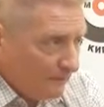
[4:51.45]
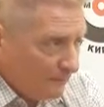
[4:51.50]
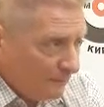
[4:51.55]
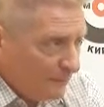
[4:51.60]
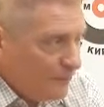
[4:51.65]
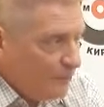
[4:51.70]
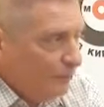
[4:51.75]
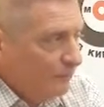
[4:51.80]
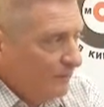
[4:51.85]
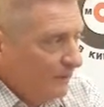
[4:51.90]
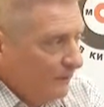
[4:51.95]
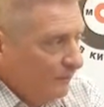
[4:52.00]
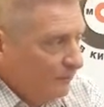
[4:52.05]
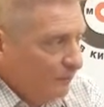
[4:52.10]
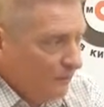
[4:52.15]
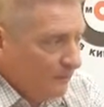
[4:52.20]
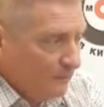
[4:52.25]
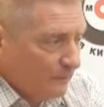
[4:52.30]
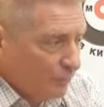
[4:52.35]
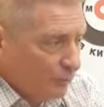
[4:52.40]
пенсионная
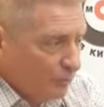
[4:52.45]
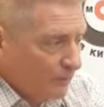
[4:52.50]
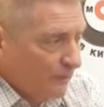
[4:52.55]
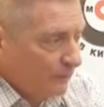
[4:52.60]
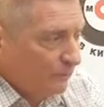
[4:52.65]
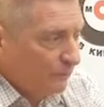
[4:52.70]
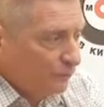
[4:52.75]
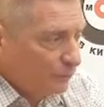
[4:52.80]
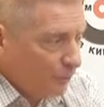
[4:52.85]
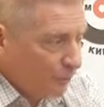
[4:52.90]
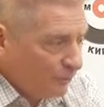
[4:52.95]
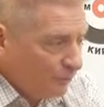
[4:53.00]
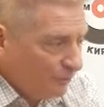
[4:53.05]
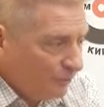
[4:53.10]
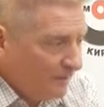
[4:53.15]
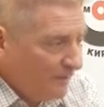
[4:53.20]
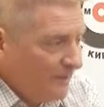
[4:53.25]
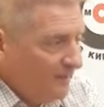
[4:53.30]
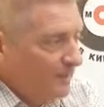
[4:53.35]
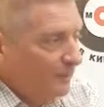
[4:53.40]
реформа нужна, но в том
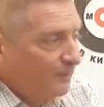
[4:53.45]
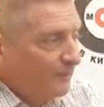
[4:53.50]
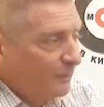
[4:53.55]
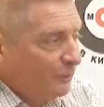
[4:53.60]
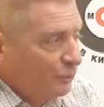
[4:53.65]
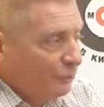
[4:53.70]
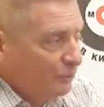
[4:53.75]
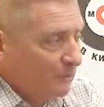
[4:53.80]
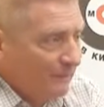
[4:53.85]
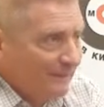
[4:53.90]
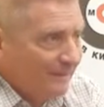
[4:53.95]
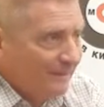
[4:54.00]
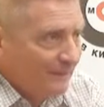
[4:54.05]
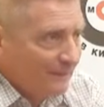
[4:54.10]
виде не продумана,